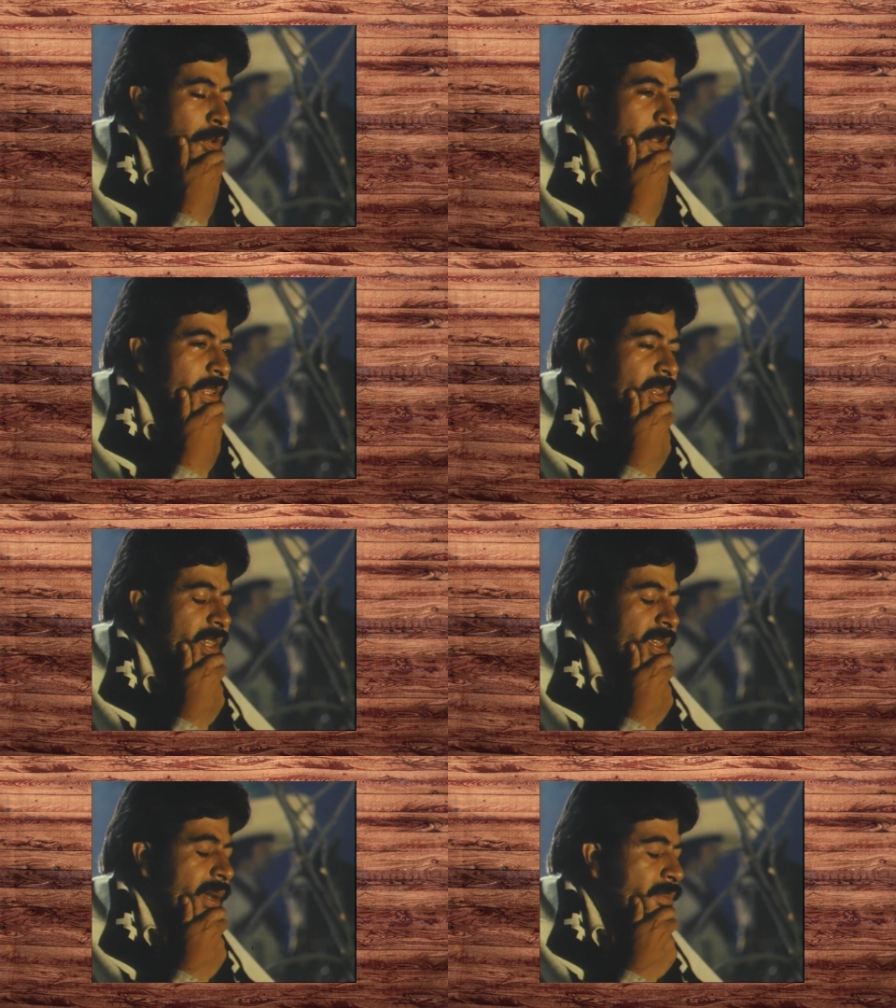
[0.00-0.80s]
Y
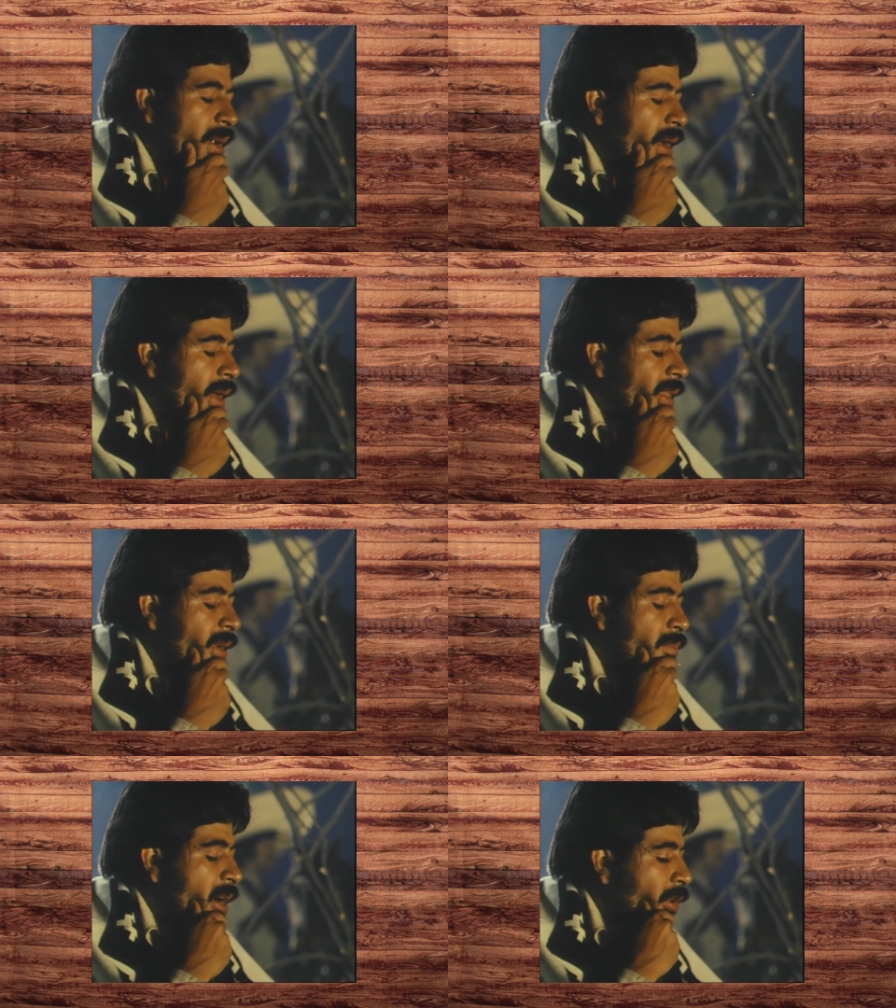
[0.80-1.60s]
puritita
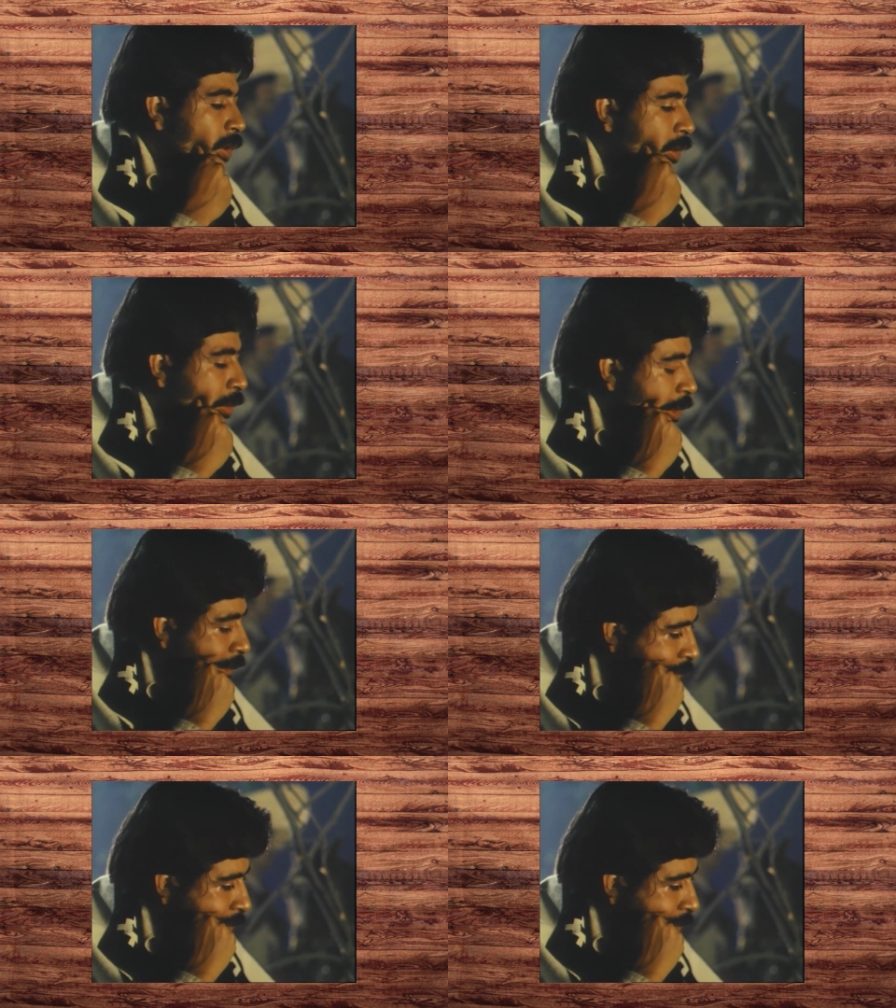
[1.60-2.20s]
madre Maclovio